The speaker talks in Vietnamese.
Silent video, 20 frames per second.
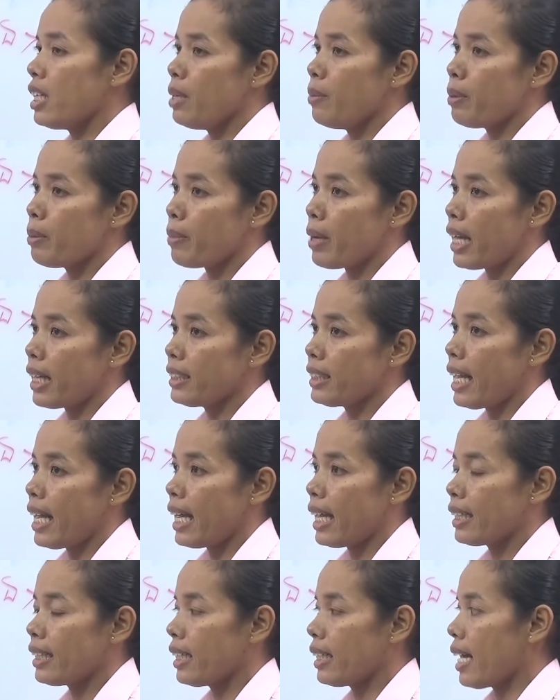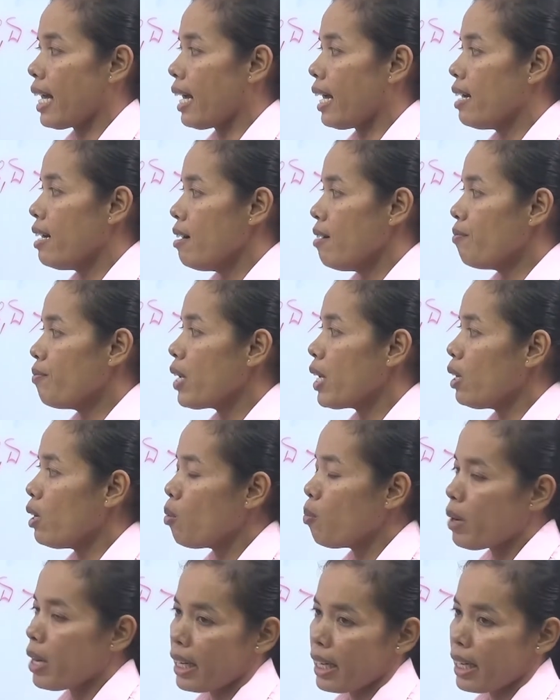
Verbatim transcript: thi và màn giàng cái nè việt lục